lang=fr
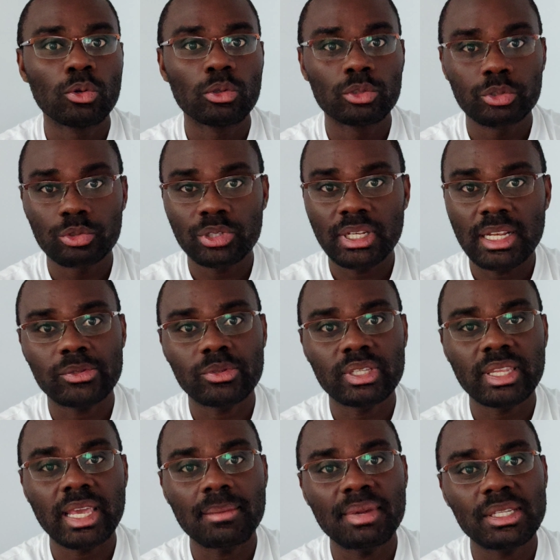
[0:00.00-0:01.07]
Aujourd'hui, la
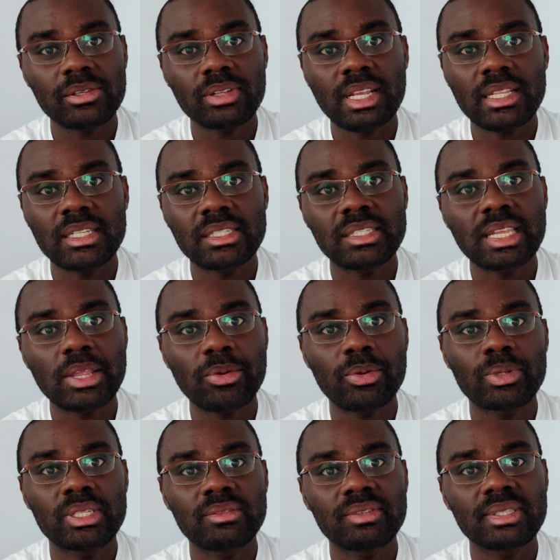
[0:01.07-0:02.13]
société Amazon a décidé
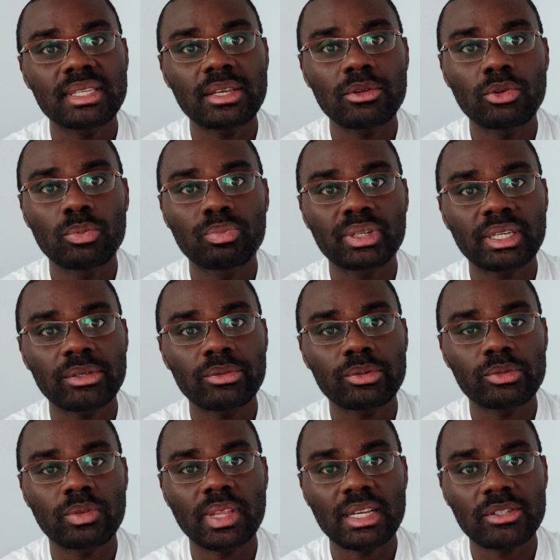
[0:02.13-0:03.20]
de diviser le prix de
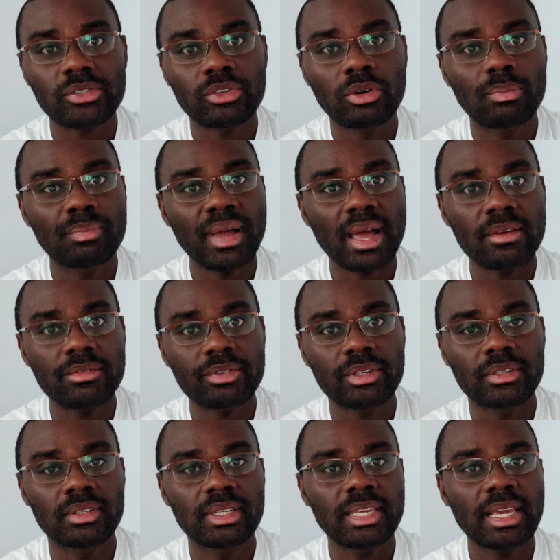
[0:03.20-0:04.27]
son action par
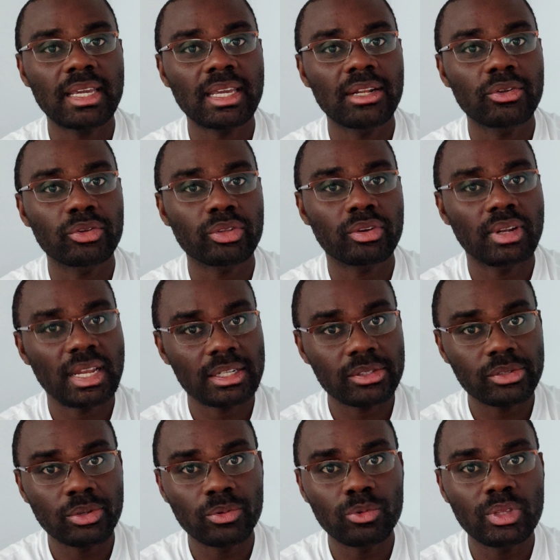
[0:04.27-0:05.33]
20. Il y a quelque temps,
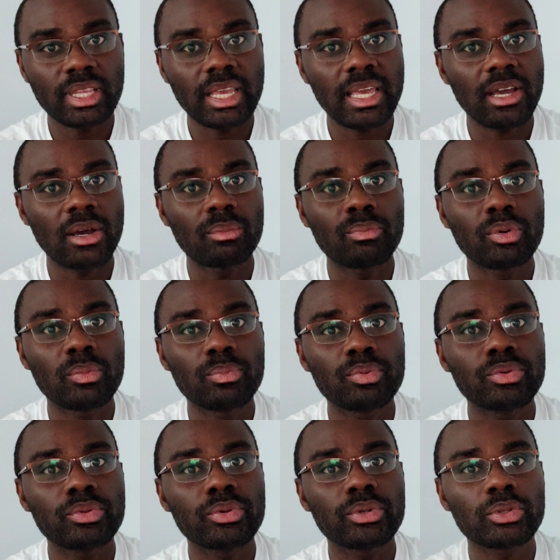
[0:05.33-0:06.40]
l'action coûtait un peu
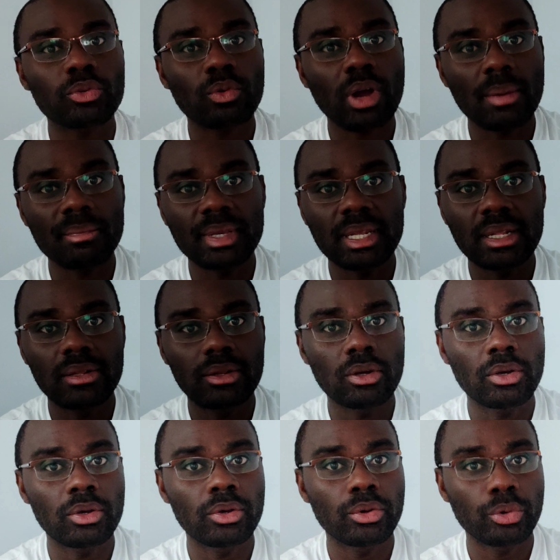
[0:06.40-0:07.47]
plus de 3000
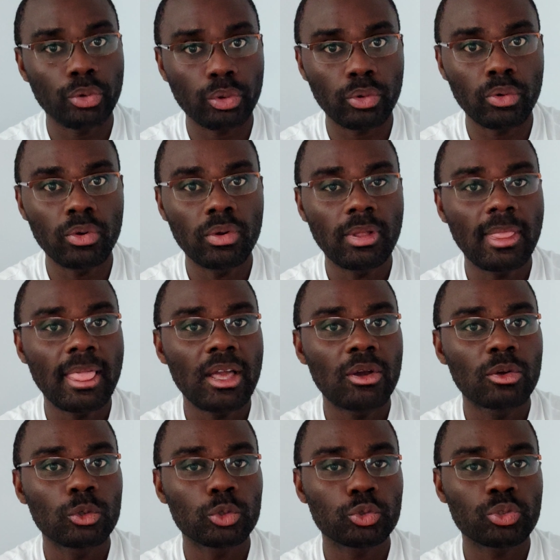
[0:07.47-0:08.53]
euh, euros.
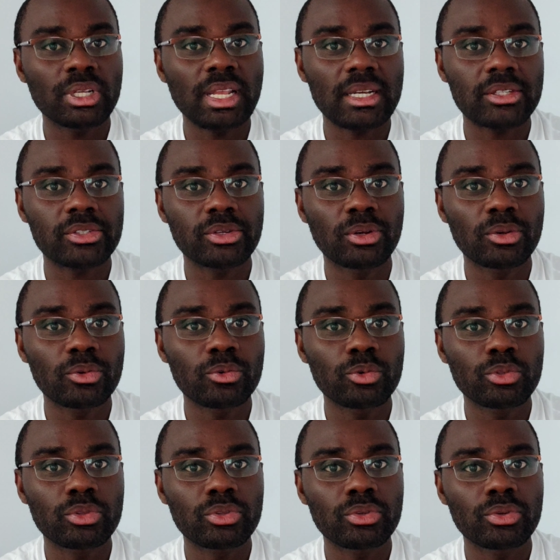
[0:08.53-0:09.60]
Aujourd'hui, l'action
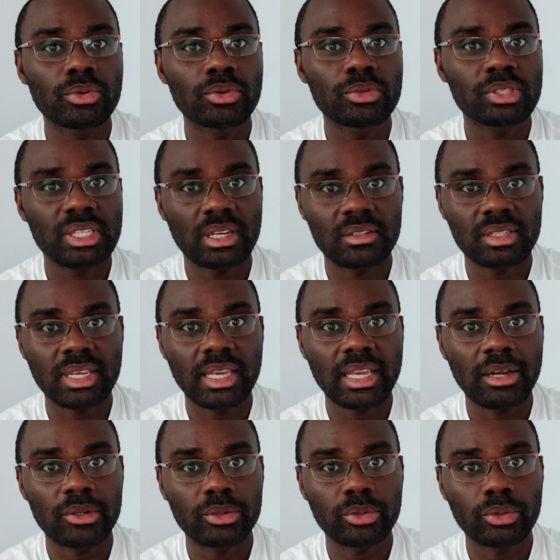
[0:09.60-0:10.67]
coûte
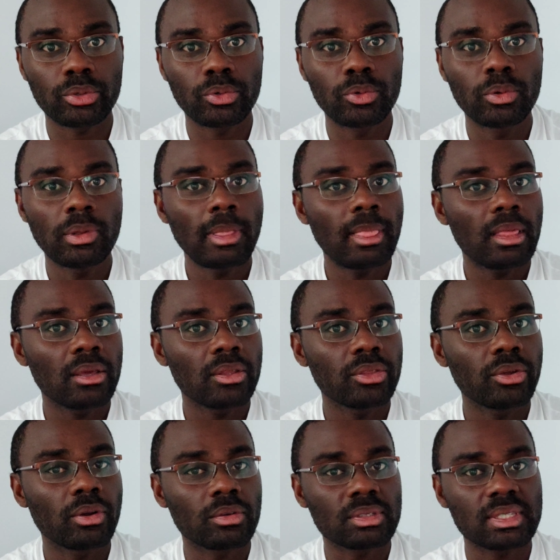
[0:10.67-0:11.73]
150 euh, euros.
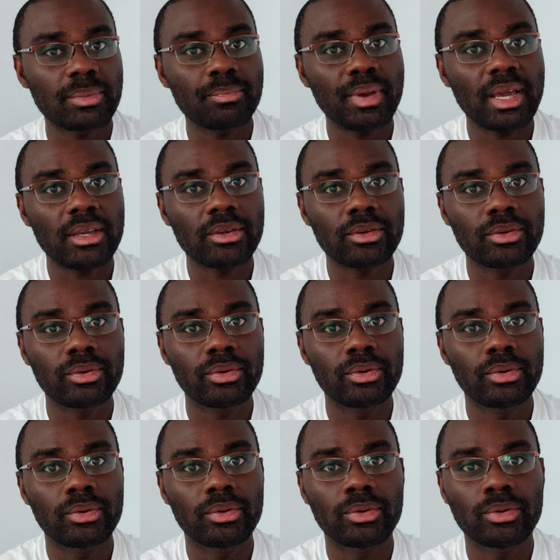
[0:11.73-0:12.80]
Donc, ce n'est pas que
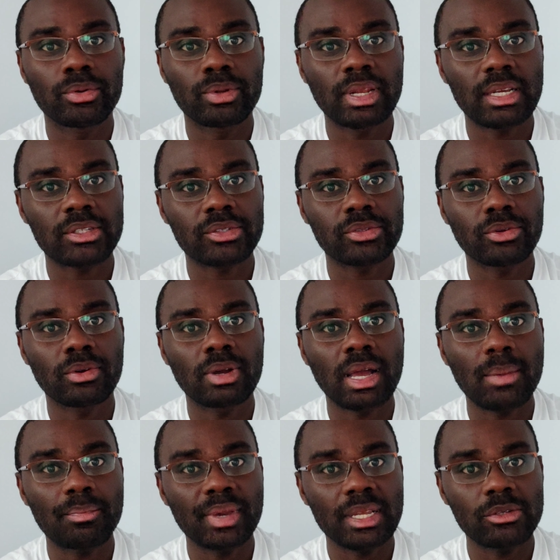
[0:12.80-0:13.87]
euh, l'action
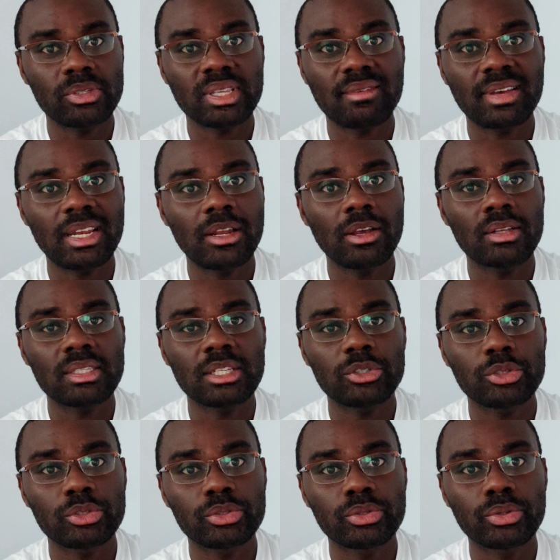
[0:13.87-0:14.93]
a perdu sa valeur, c'est
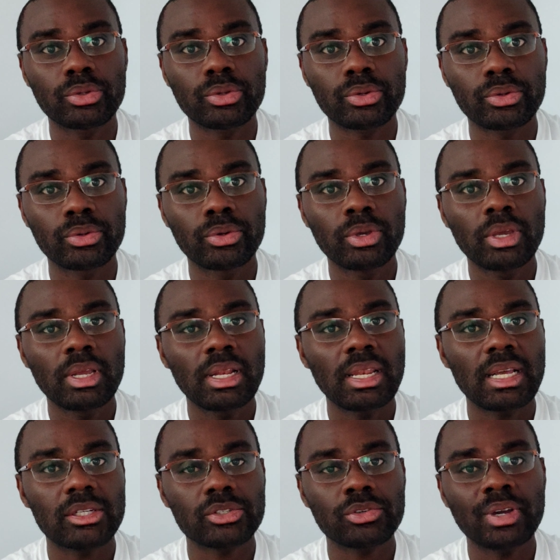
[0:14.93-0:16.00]
juste que
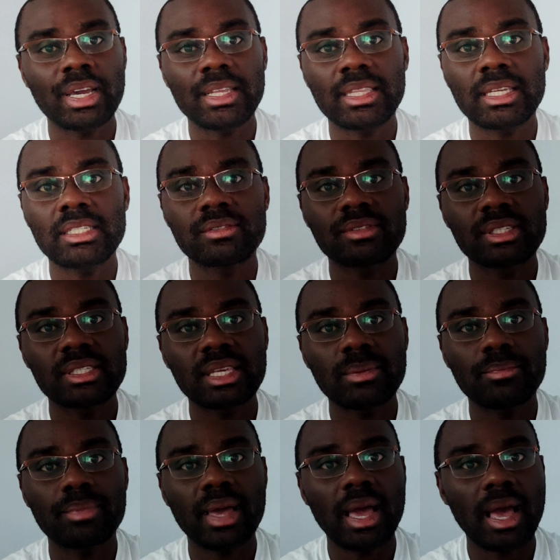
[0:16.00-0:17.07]
l'action a été divisée
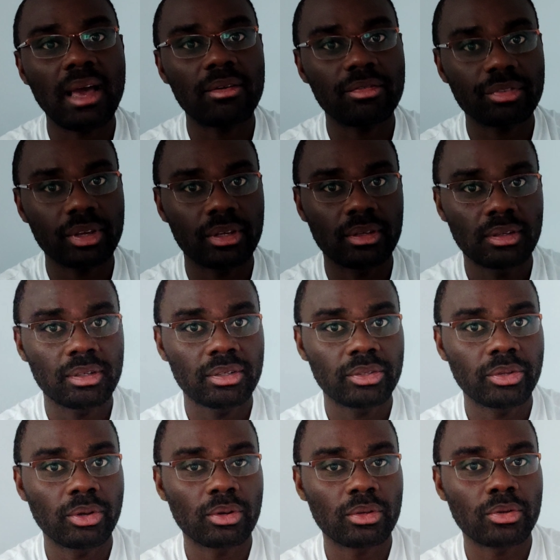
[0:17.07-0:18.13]
par 20.
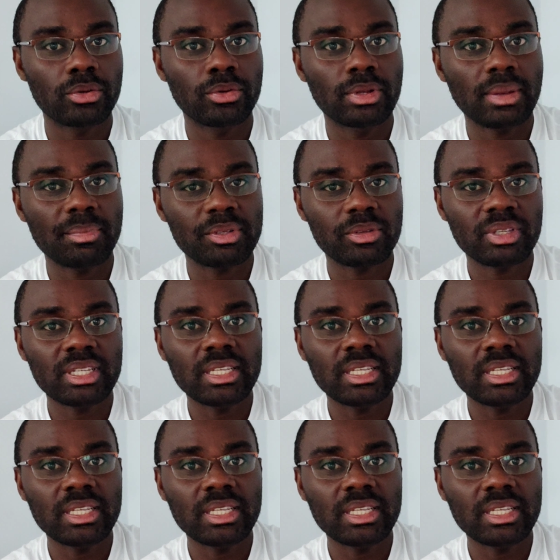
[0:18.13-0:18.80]
Donc, la personne